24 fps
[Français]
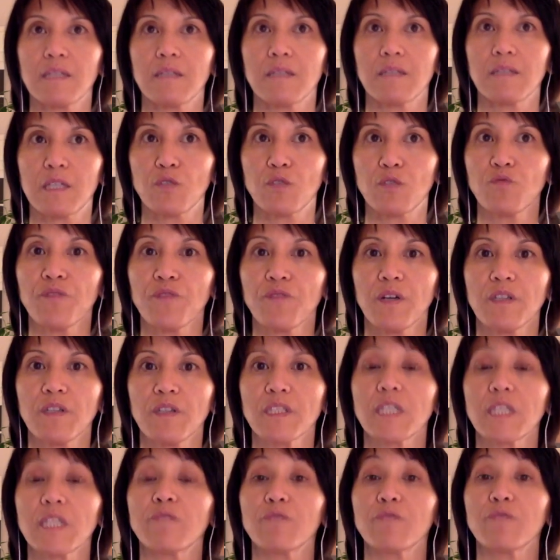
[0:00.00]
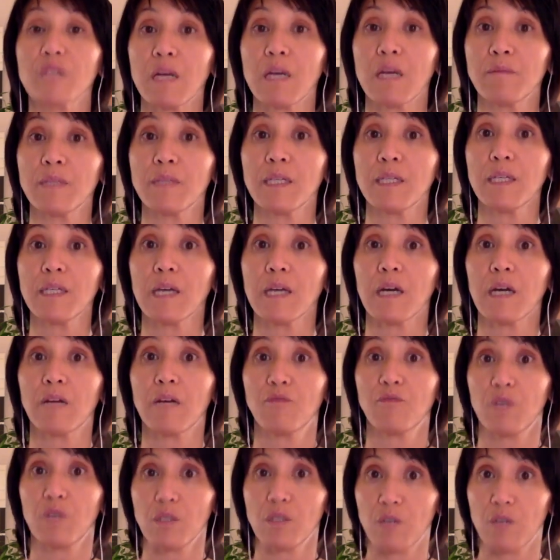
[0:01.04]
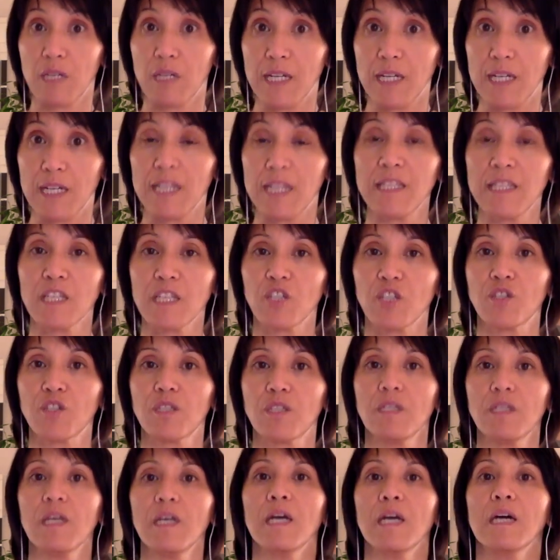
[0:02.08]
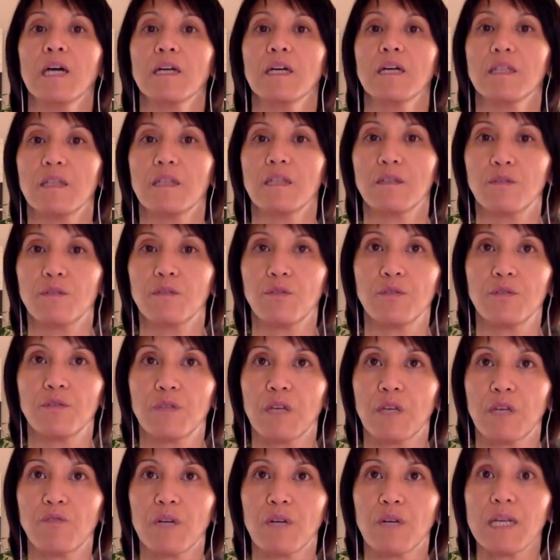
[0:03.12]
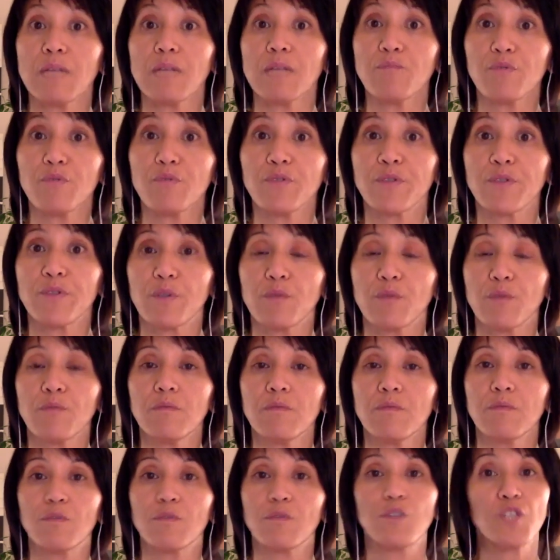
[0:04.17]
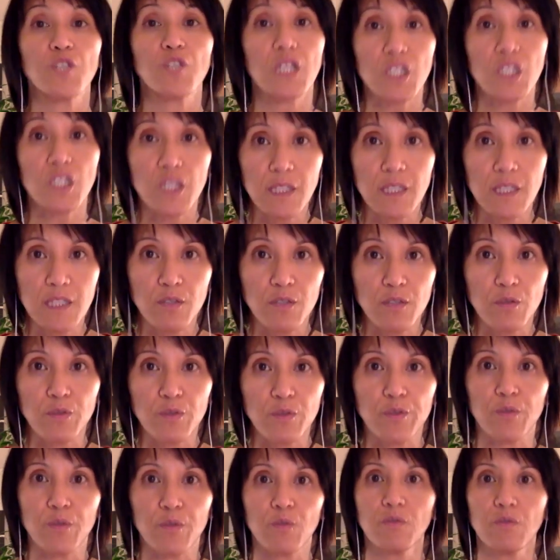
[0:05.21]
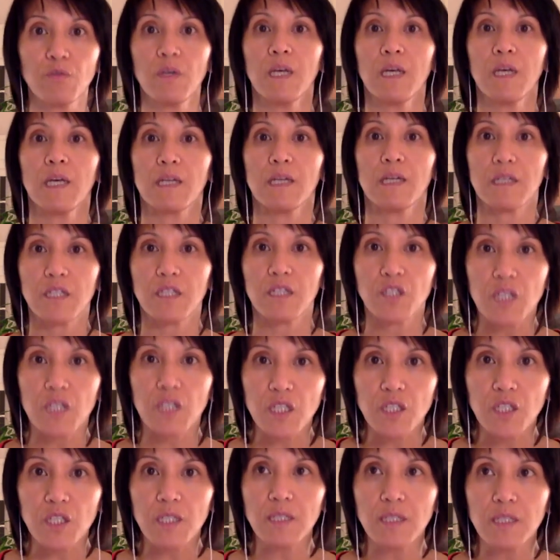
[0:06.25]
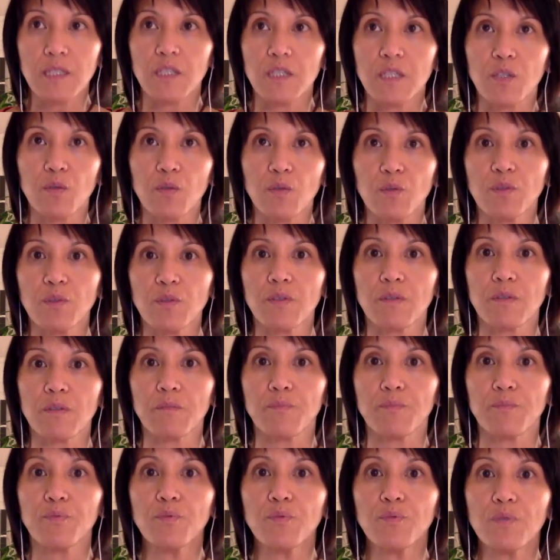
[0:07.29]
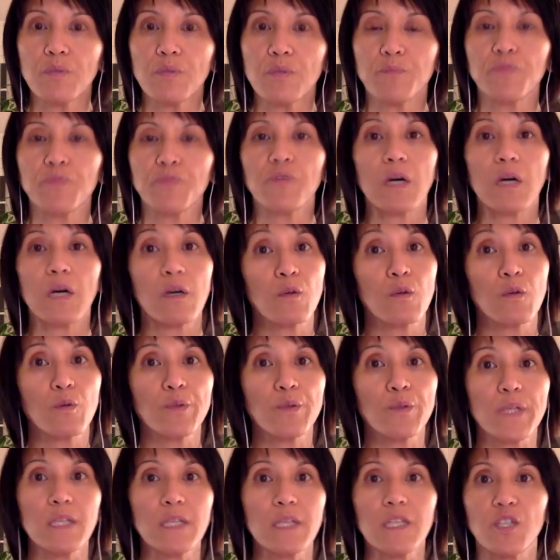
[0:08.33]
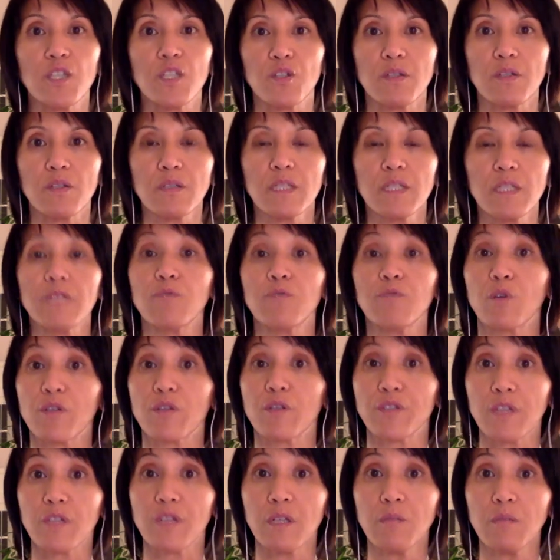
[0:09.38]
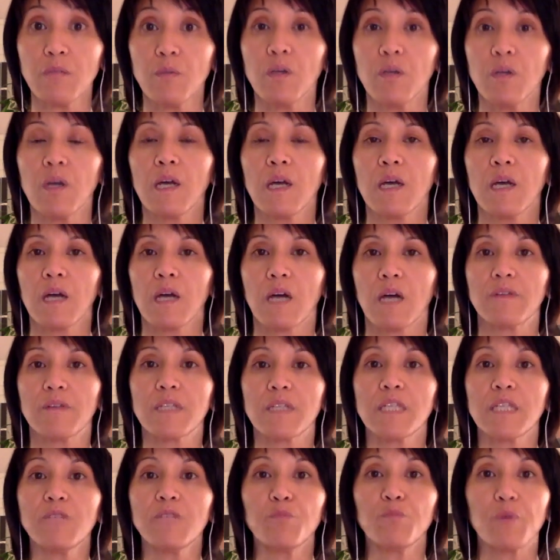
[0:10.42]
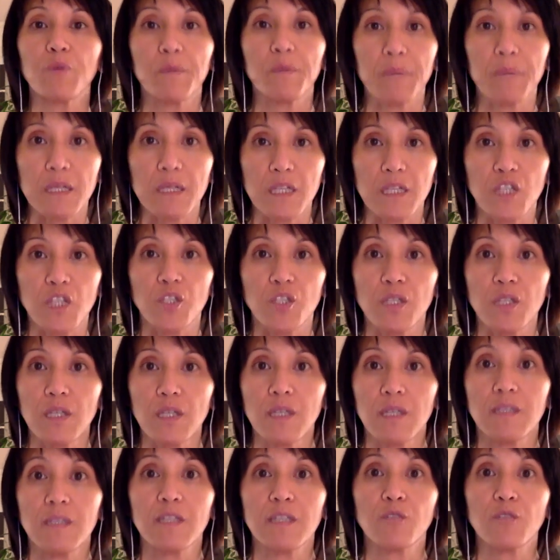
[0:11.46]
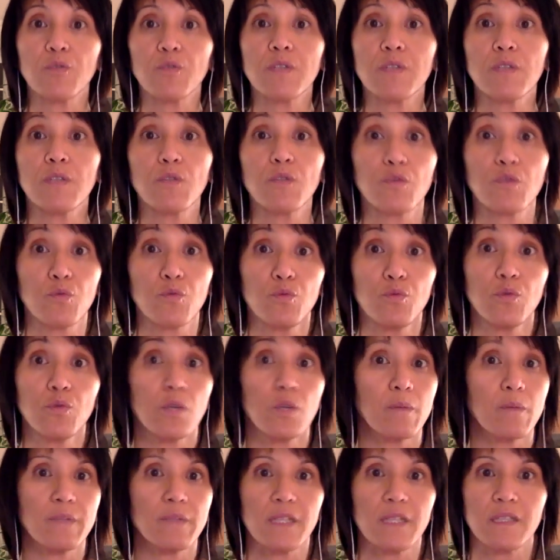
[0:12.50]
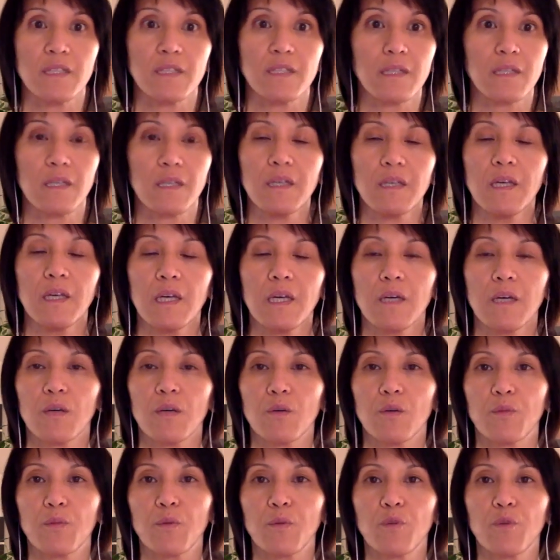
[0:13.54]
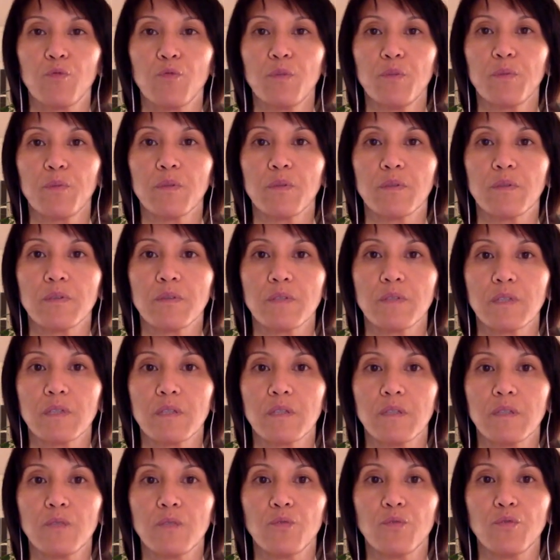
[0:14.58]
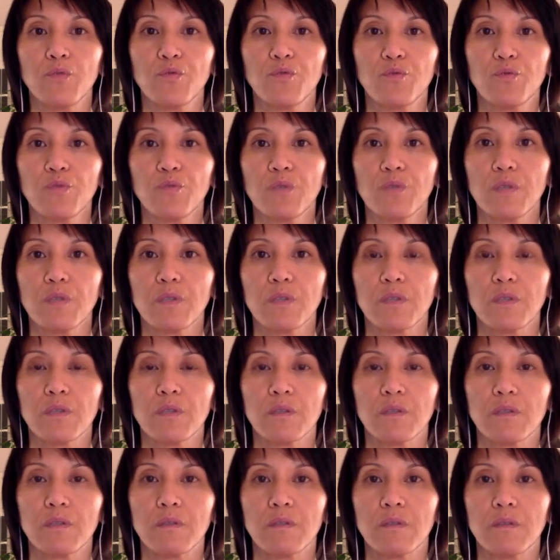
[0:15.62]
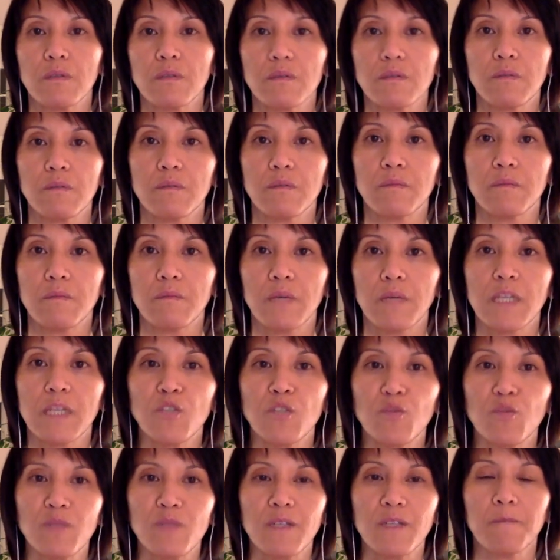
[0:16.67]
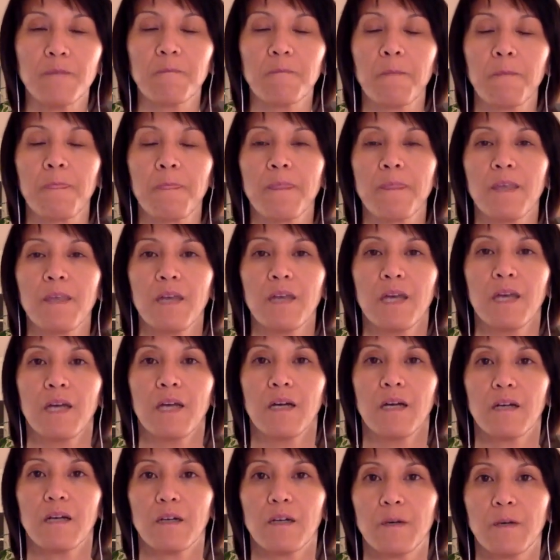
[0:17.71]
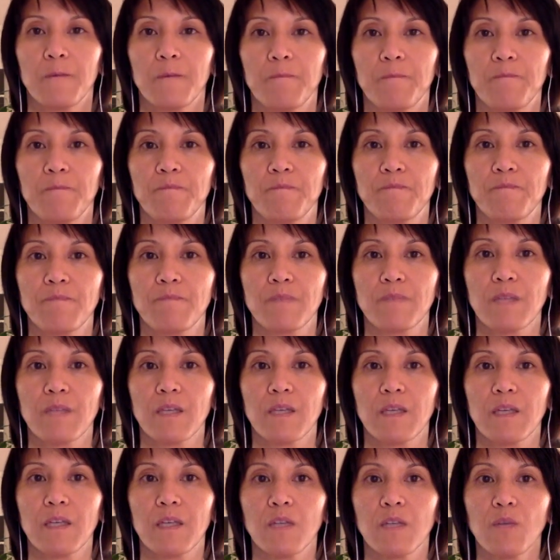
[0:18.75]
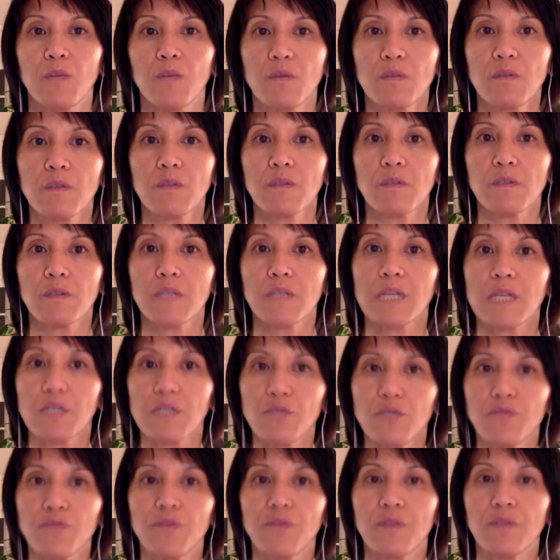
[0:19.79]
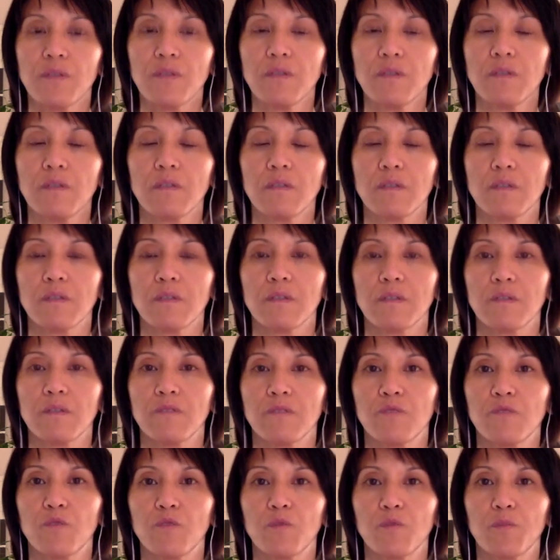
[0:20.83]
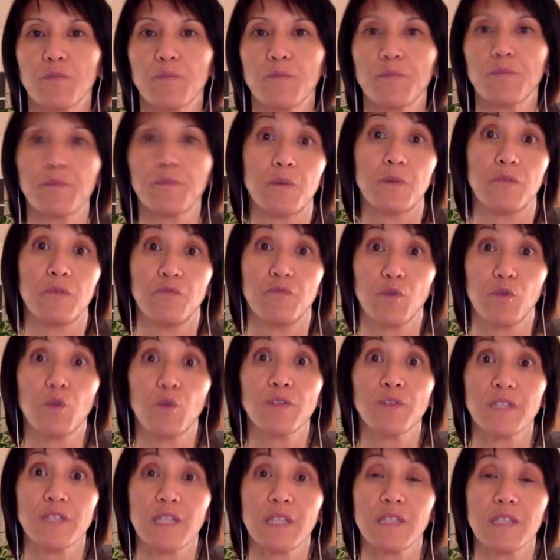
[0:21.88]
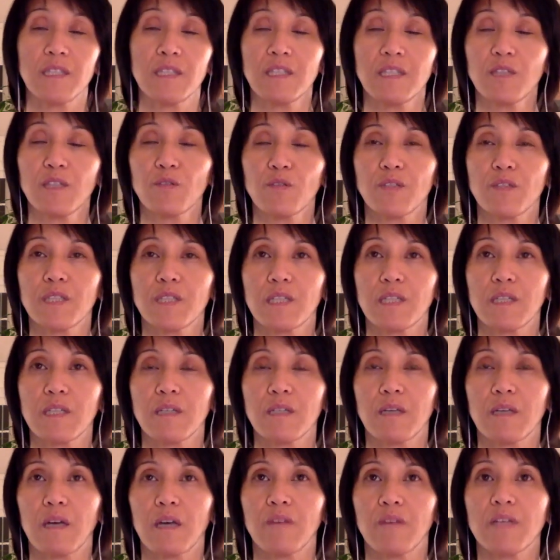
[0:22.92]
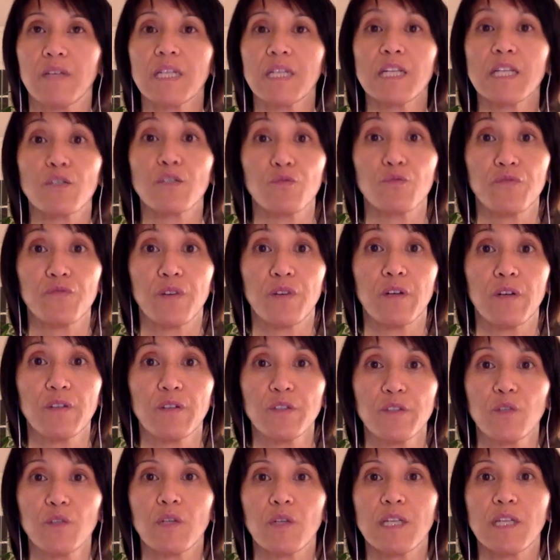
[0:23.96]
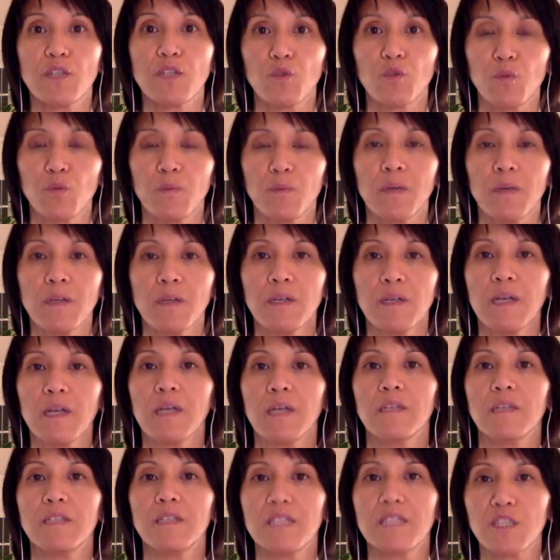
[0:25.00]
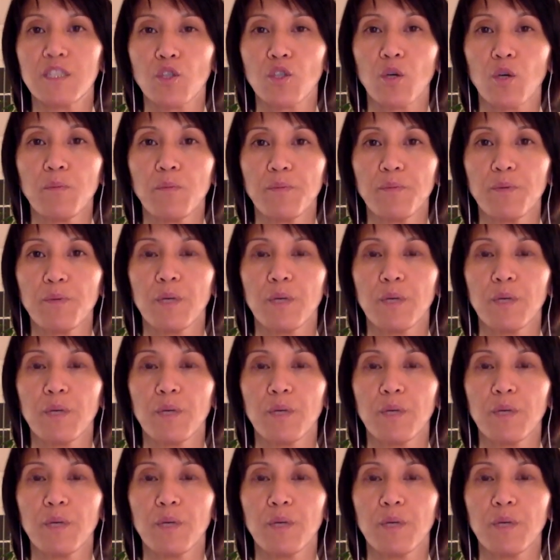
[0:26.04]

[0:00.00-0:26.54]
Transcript: cette, souffrance qui vous a amené à avoir de l'énergie, d'avoir l'impulsion de chercher des solutions et chercher des choses pour pouvoir rencontrer des gens qui vous ressemblent avec qui vous pouvez partager et discuter de tout comme ça s'est euh, produit pendant ces deux jours euh, et demi. Euh, et donc, très souvent, vous, constatez que c'est avec la souffrance que l'être humain dit stop,